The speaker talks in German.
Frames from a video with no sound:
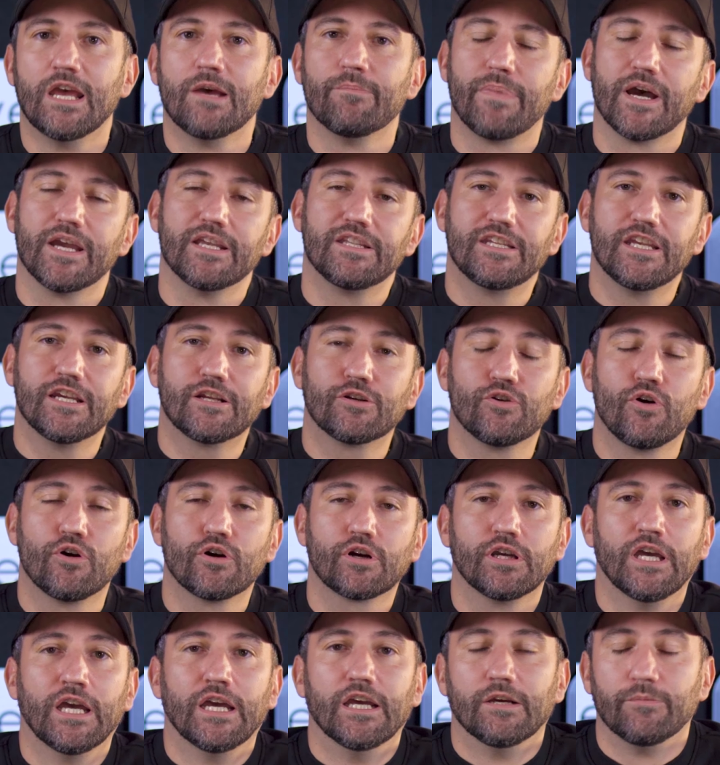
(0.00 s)
Bei
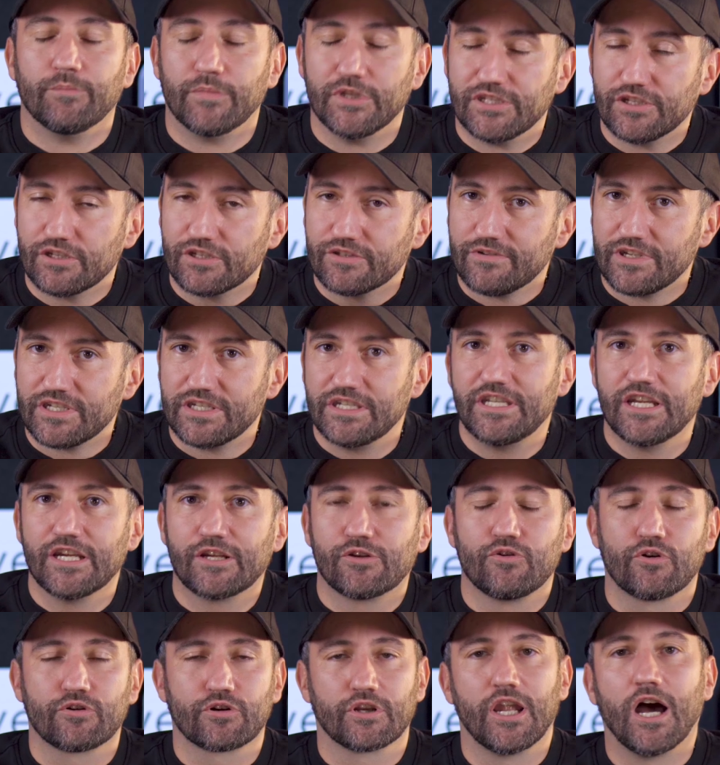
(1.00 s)
TikTok bzw.
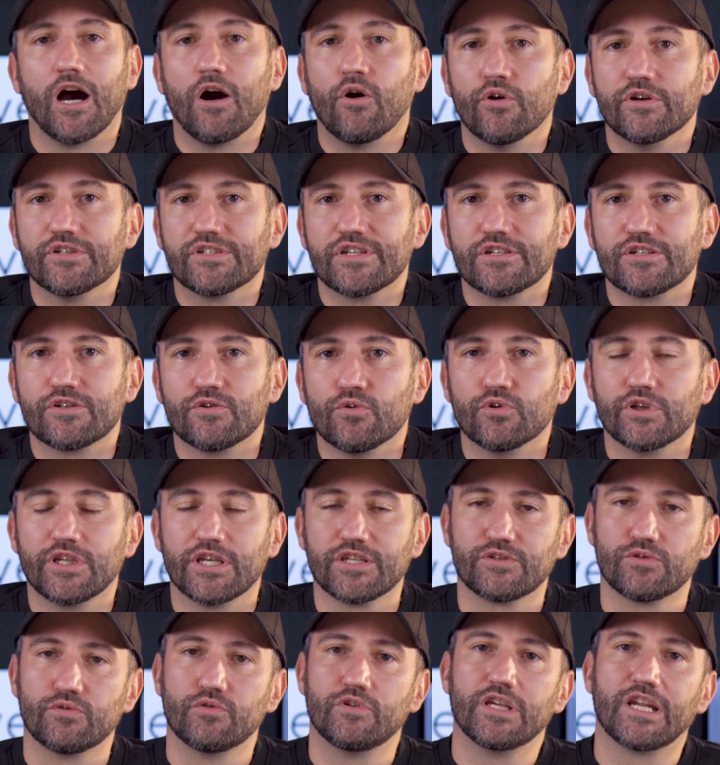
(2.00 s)
TikTok Now ist es so,
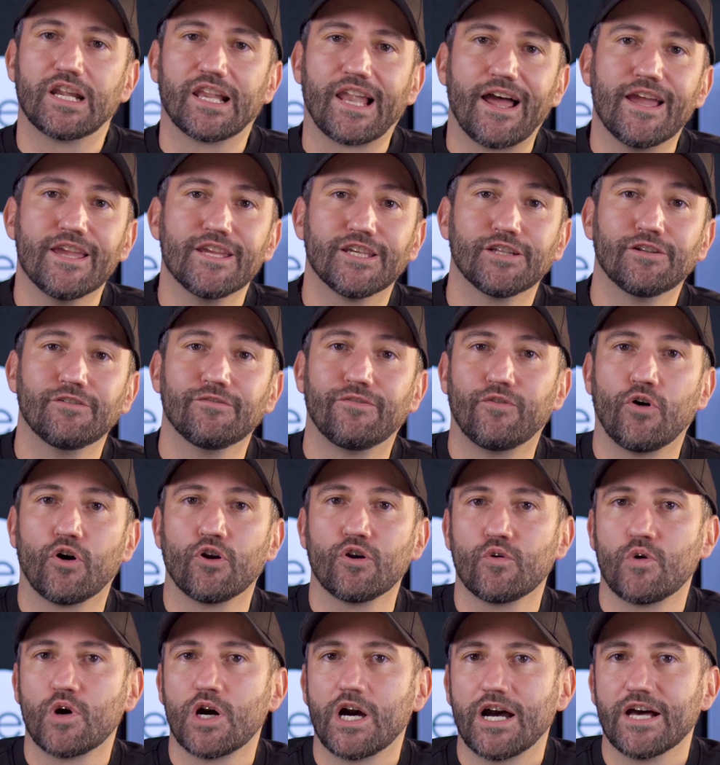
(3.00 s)
dass du die gleichen
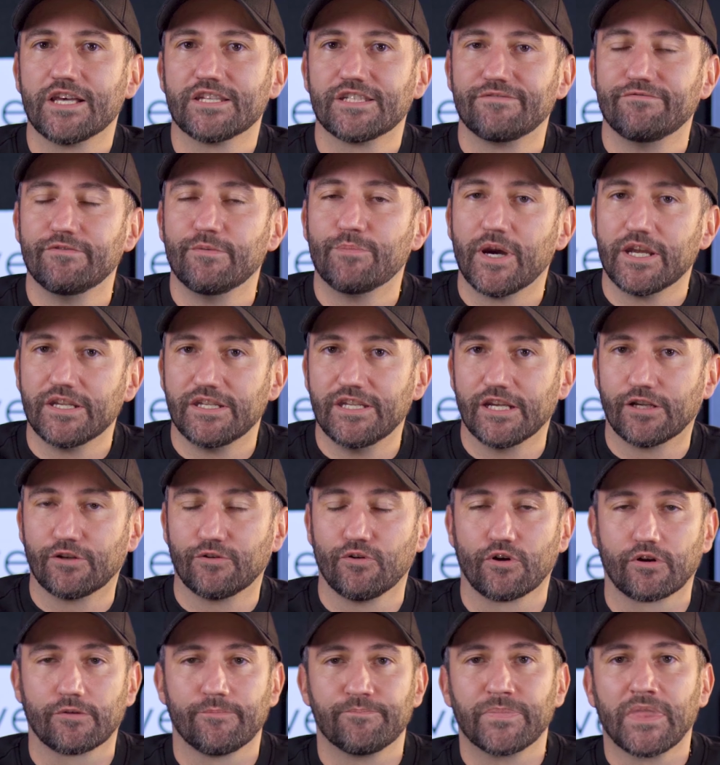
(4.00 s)
Follower hast wie bei
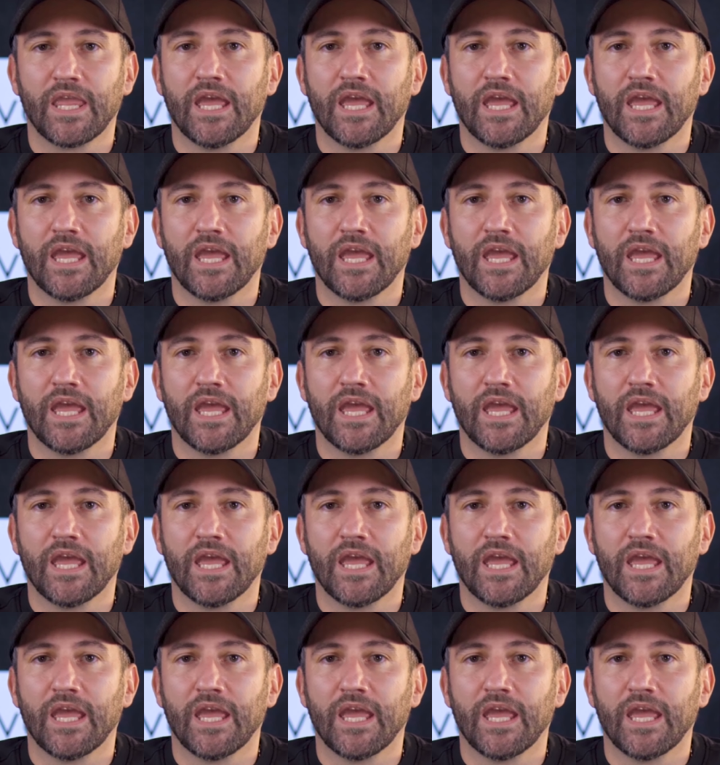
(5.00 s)
TikTok.